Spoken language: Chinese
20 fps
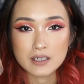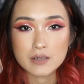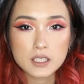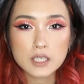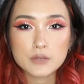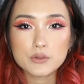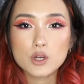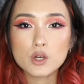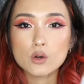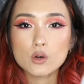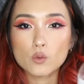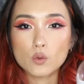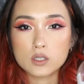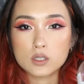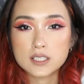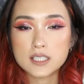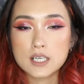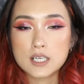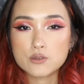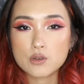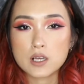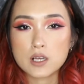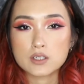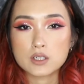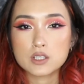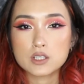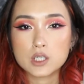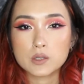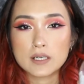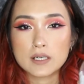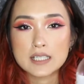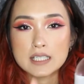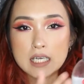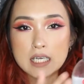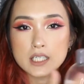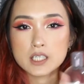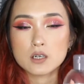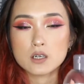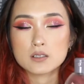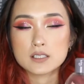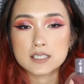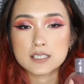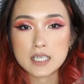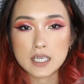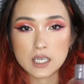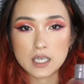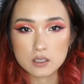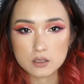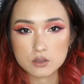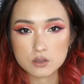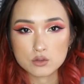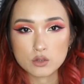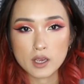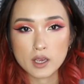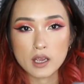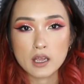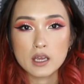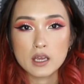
那因为我卸妆的时候就会先用洁颜水。